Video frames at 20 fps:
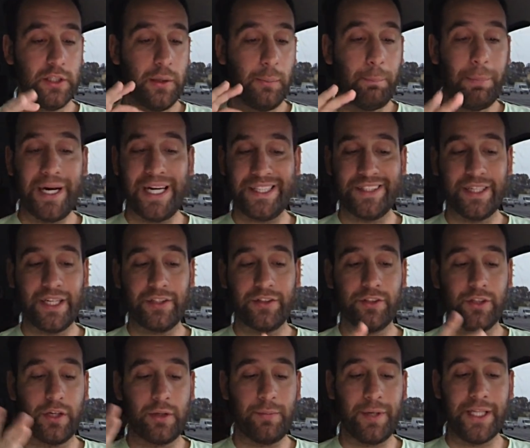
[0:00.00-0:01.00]
Patrat
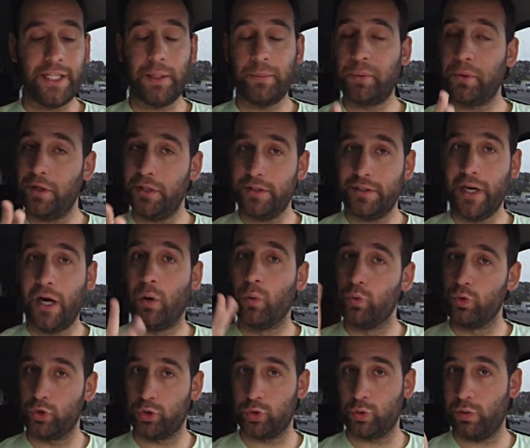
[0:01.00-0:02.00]
rimane la probabilità
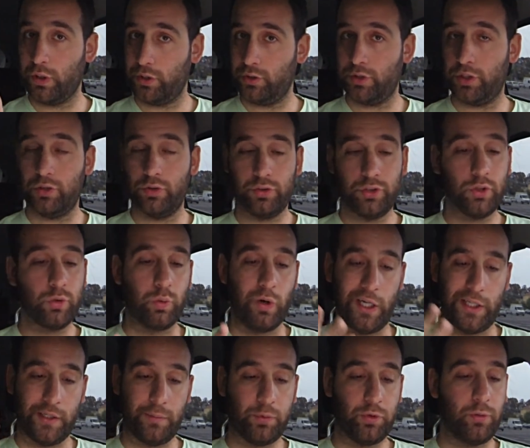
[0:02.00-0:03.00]
1 su
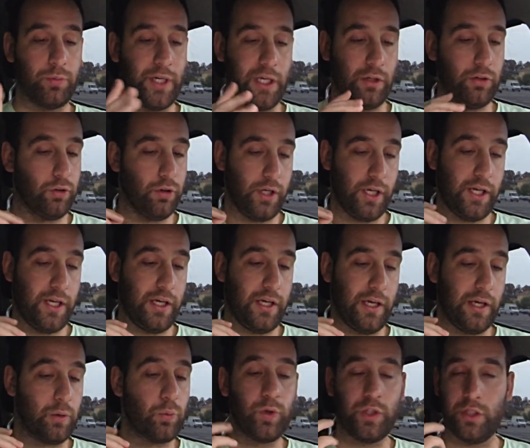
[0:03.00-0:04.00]
450 più o meno
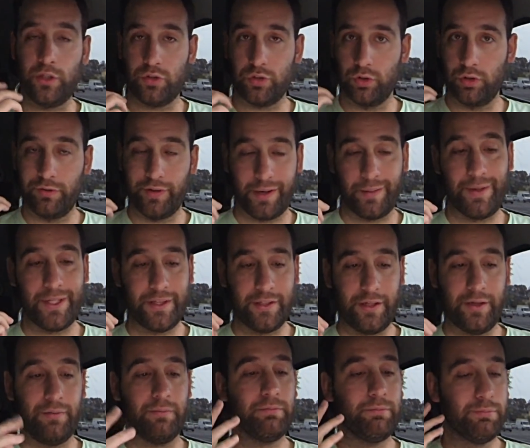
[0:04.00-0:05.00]
e quindi sono
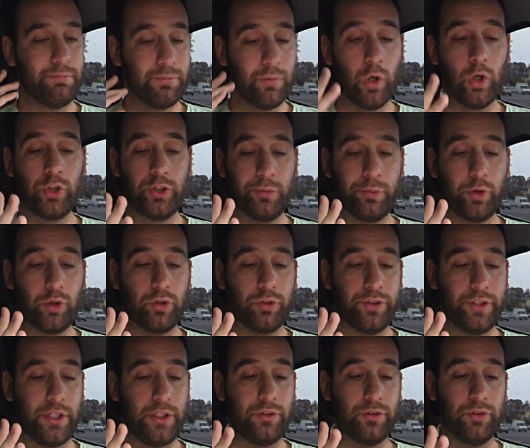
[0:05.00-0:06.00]
veramente molto più
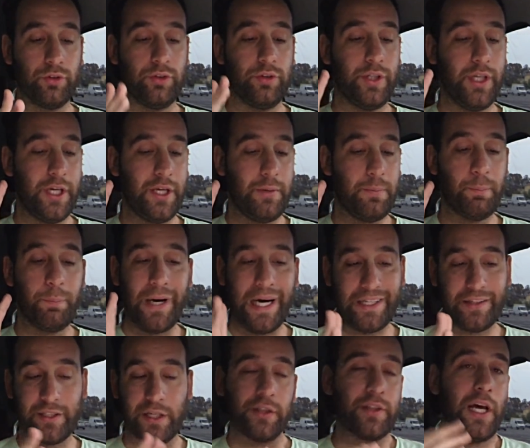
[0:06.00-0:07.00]
contento dei
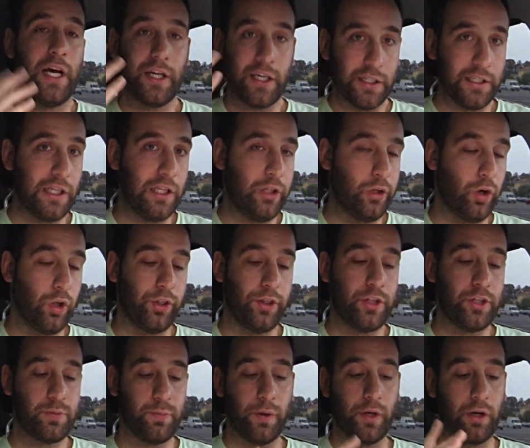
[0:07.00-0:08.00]
Patrat, anche degli
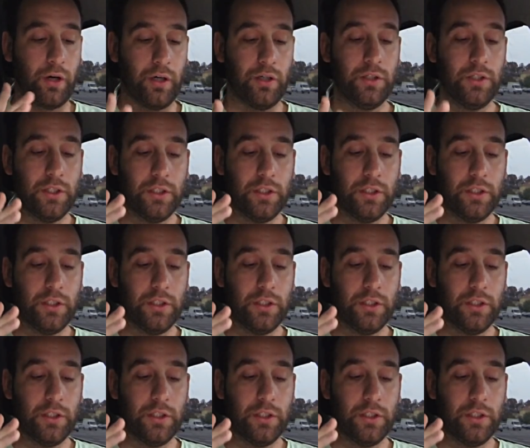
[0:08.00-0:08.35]
Oddish, però